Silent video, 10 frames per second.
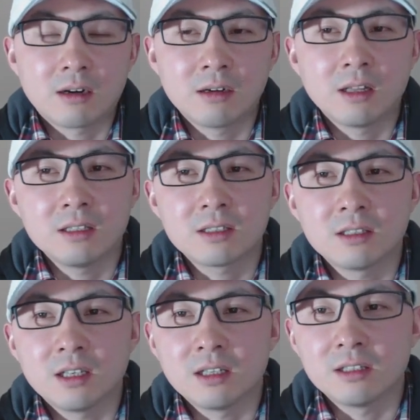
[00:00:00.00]
二零一
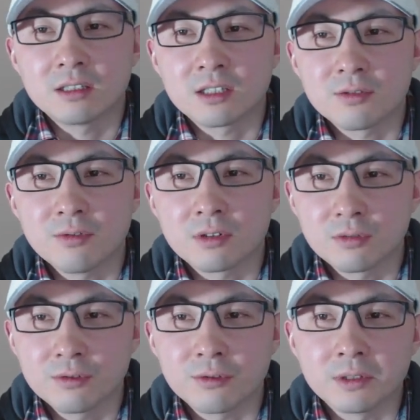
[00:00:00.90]
四年的十月
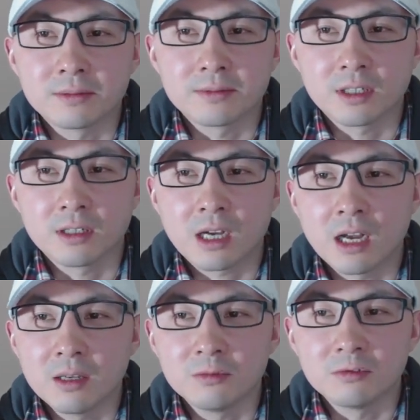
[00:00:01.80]
中旬，这个
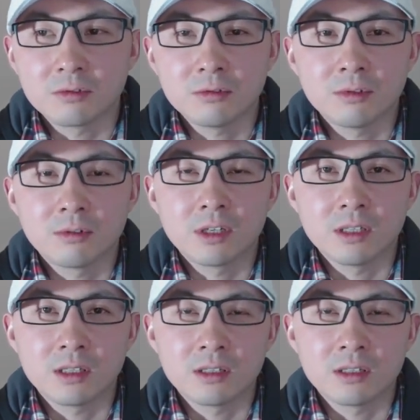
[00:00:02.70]
凯姆雇佣了一